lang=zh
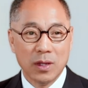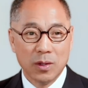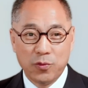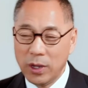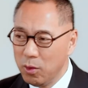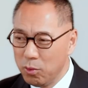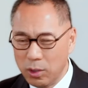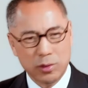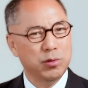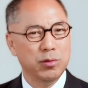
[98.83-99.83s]
飞
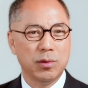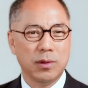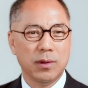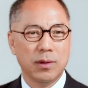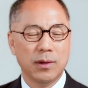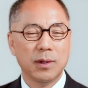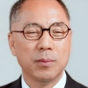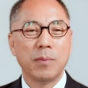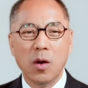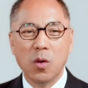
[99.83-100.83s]
过去，
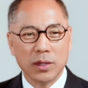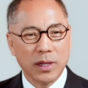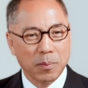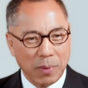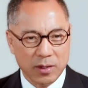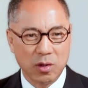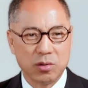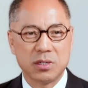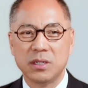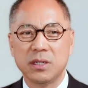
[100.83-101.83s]
忙活那半小
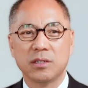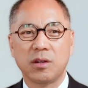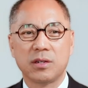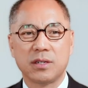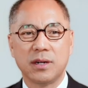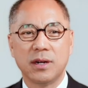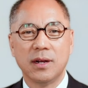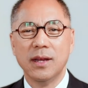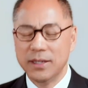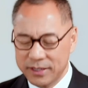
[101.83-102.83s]
时一个小时，
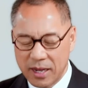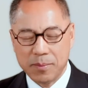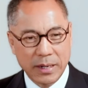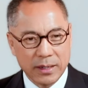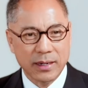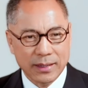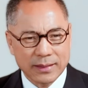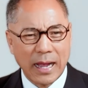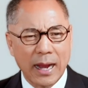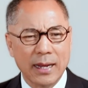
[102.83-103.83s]
也没人
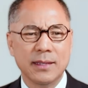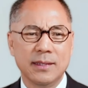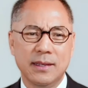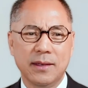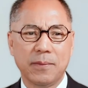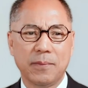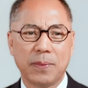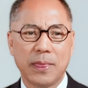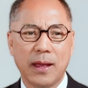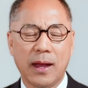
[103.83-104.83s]
搭理你
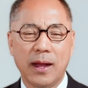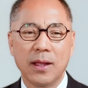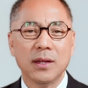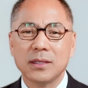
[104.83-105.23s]
啊！